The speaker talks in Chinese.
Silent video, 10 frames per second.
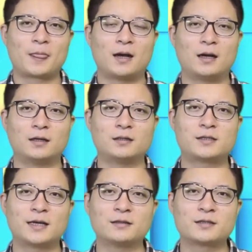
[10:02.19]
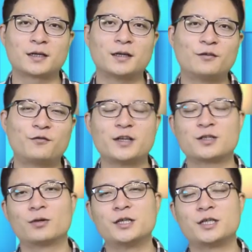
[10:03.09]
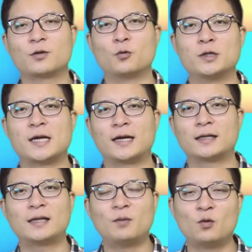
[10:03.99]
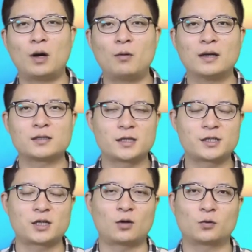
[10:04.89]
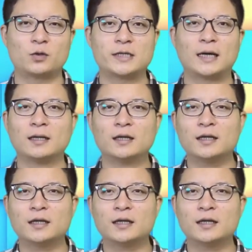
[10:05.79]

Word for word: 呃，像这个非洲的一些家呀，他们往往这些小的国家，